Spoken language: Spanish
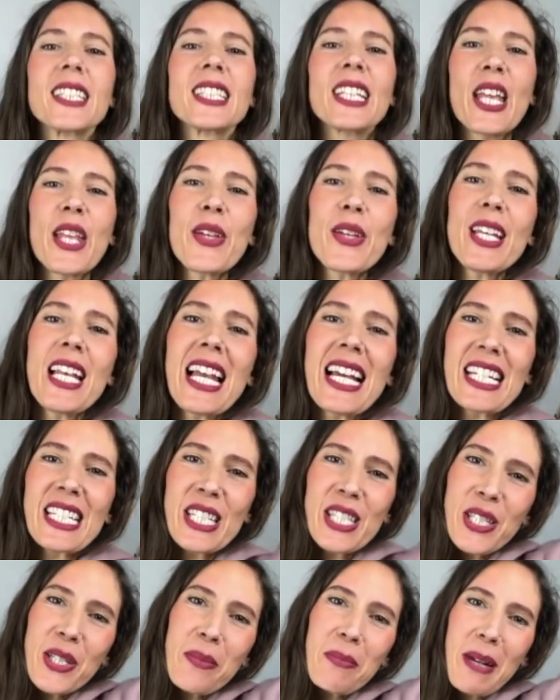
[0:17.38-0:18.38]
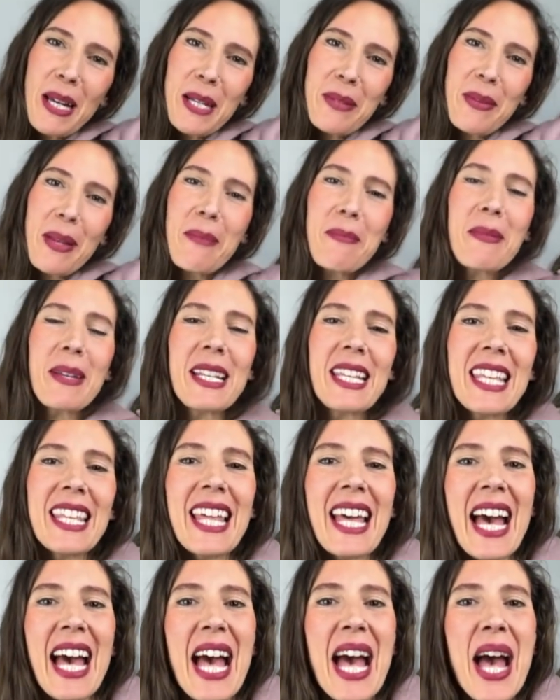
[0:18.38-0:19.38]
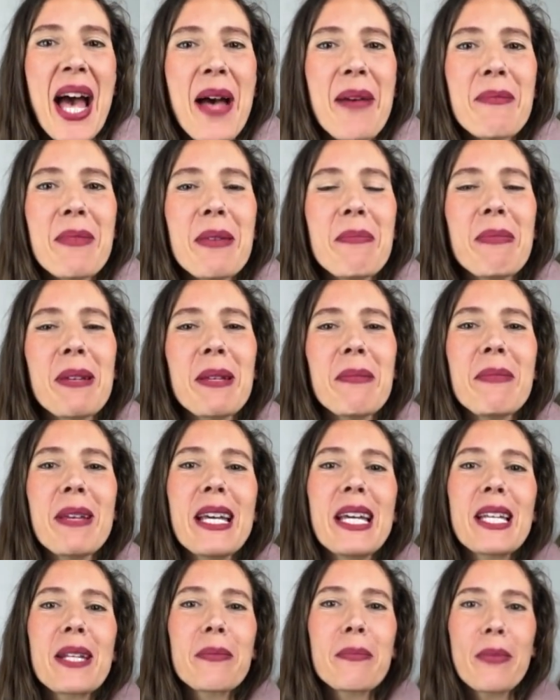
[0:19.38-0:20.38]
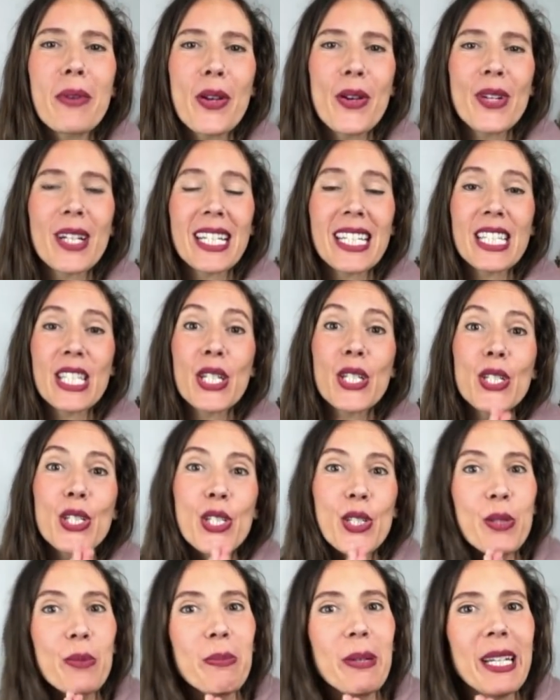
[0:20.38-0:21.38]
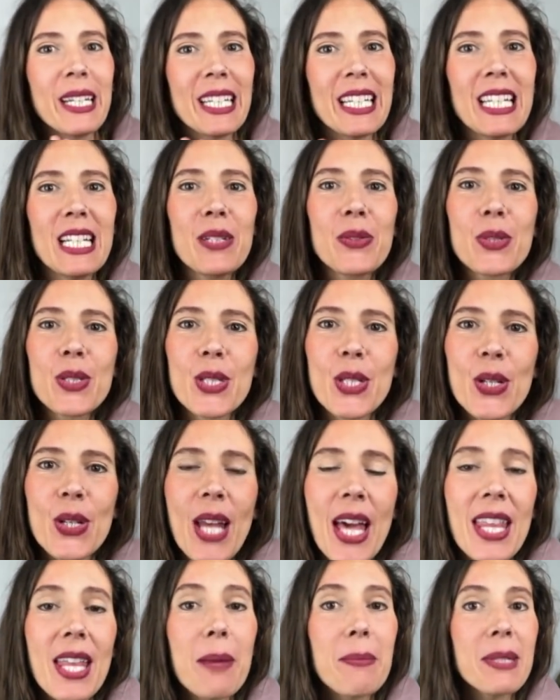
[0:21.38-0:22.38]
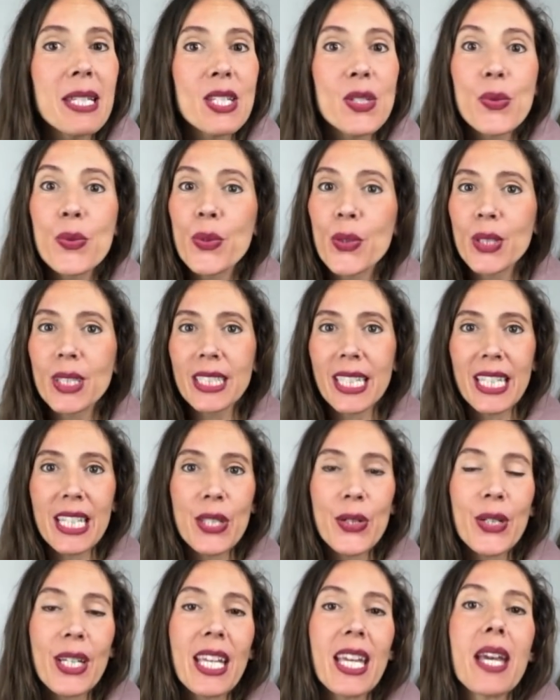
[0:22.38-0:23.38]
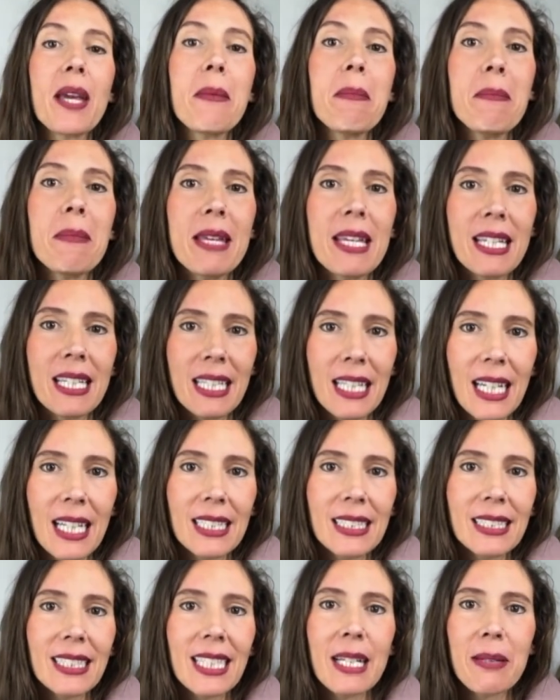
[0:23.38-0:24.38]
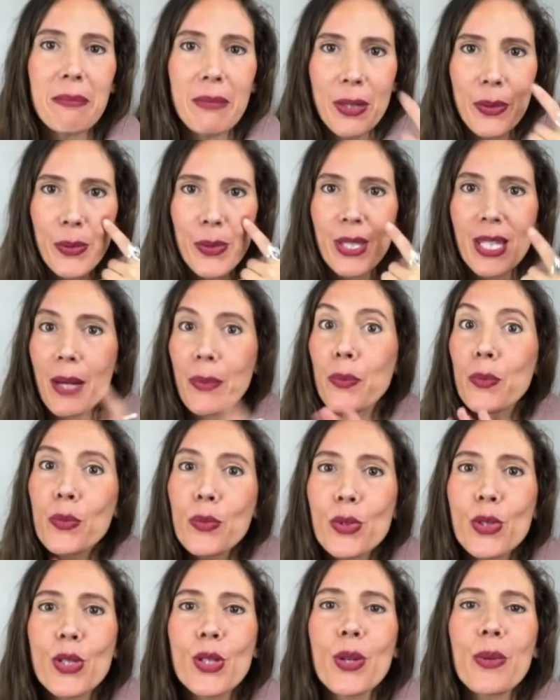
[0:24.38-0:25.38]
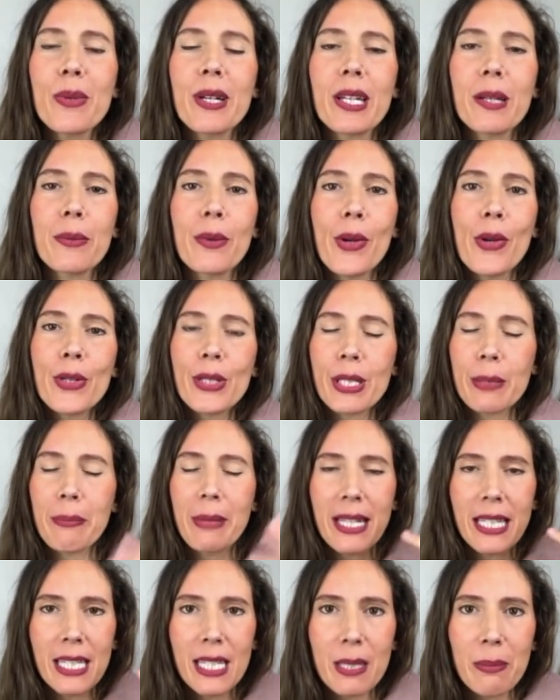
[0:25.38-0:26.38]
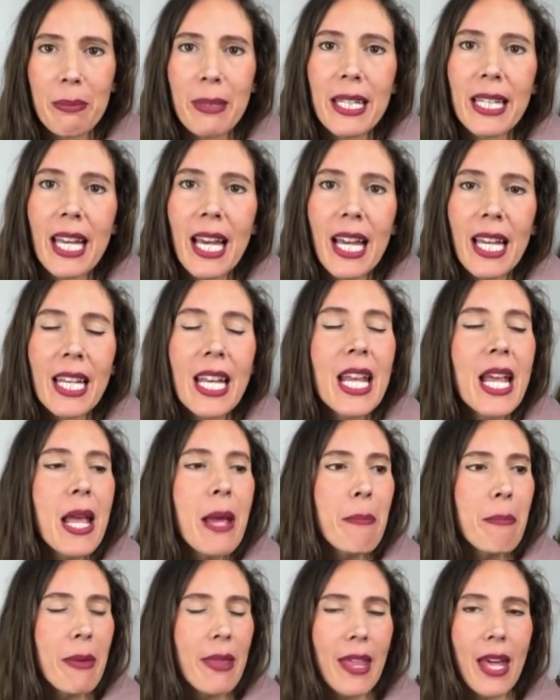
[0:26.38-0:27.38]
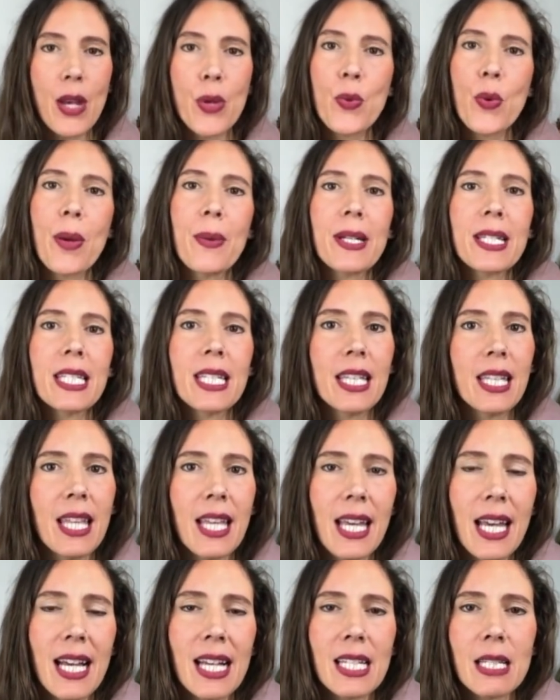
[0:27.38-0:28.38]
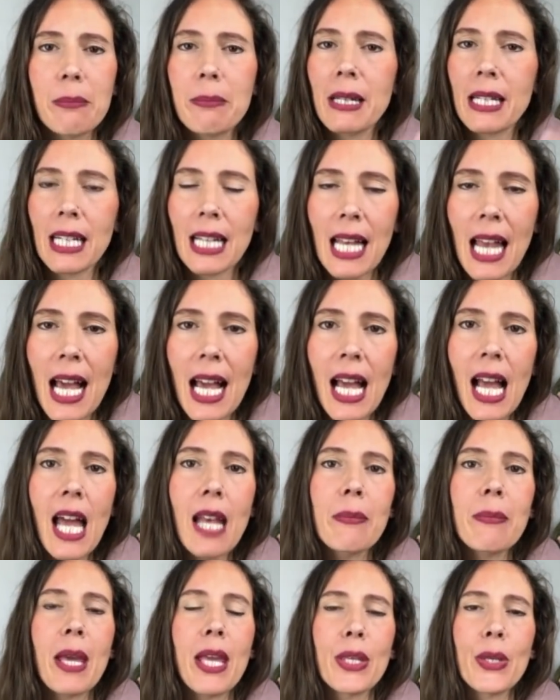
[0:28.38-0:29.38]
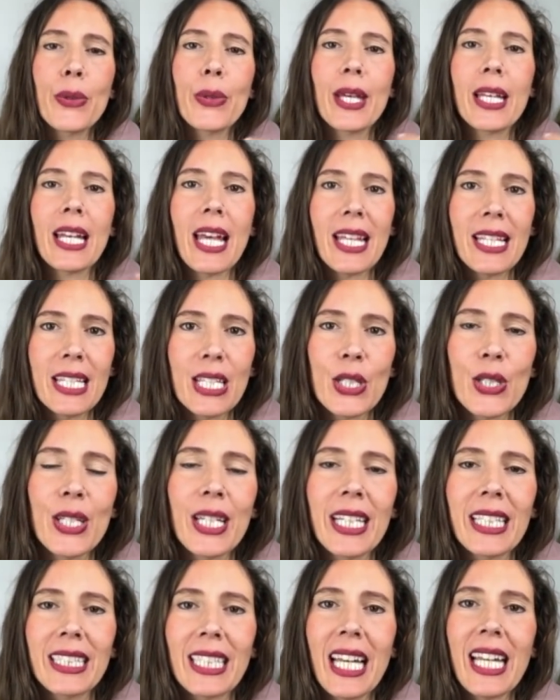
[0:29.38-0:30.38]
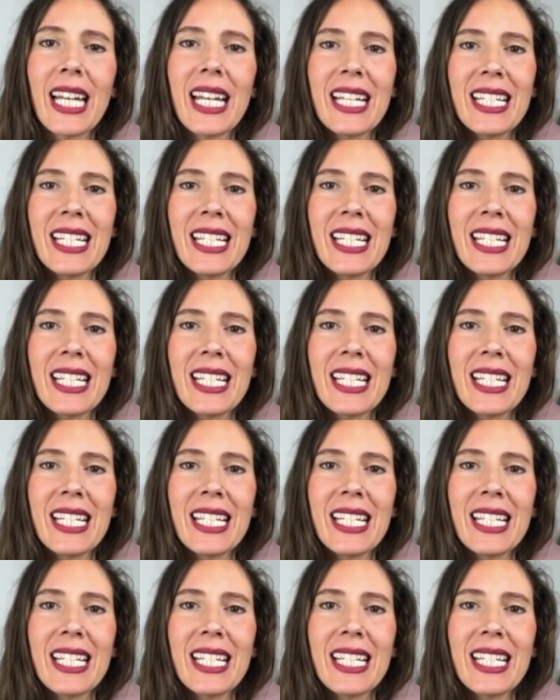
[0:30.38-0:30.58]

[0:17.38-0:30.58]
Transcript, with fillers: Te doy la súper bienvenida a mi primer blog. Estoy súper ilusionada. A mí es un contenido que me encanta. Me gusta mucho ver blogs. Me inspiran, me dan nuevas ideas, me relajan, me ayudan a desconectar.